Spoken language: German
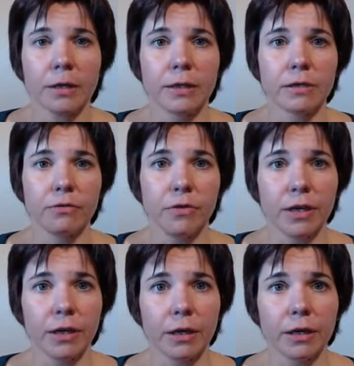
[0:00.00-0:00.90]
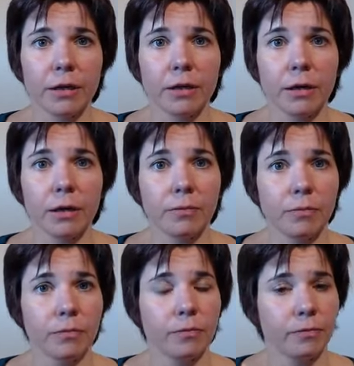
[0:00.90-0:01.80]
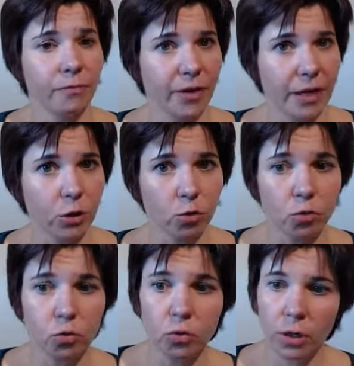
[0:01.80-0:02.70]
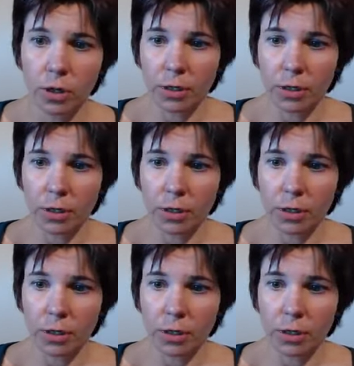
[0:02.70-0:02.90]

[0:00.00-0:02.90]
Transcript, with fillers: Deswegen, ähm, wenn du